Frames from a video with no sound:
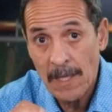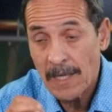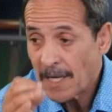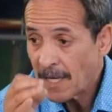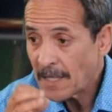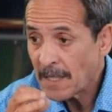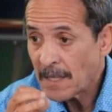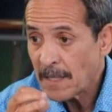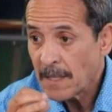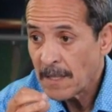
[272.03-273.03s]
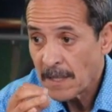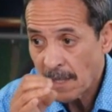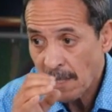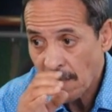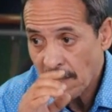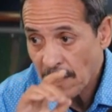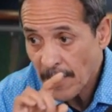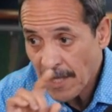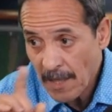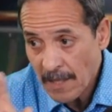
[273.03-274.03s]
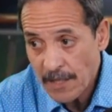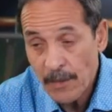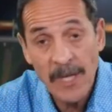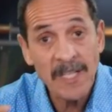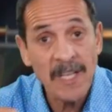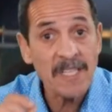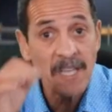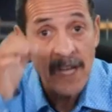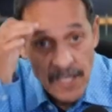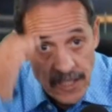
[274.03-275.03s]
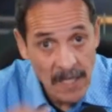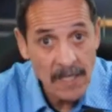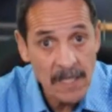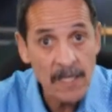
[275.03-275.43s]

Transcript: لهذا راه الجماهير الرجاويه دارت هاشتاغ